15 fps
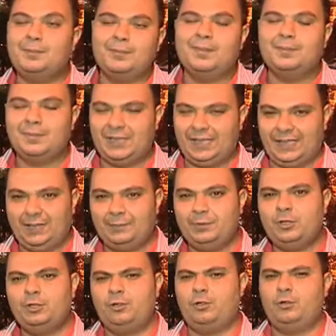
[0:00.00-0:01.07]
بتعجبني
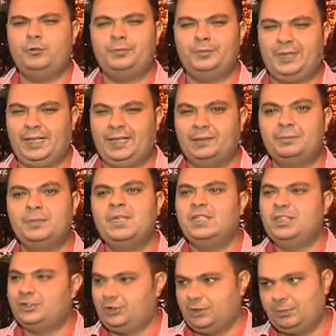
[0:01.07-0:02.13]
وبتعجب
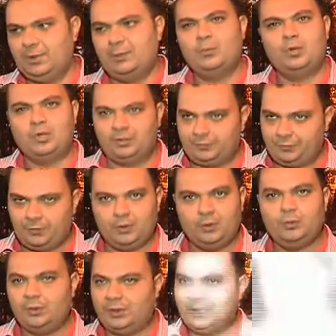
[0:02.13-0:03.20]
الشباب والاطفال
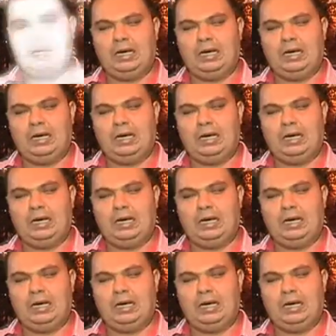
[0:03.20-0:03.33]
وكده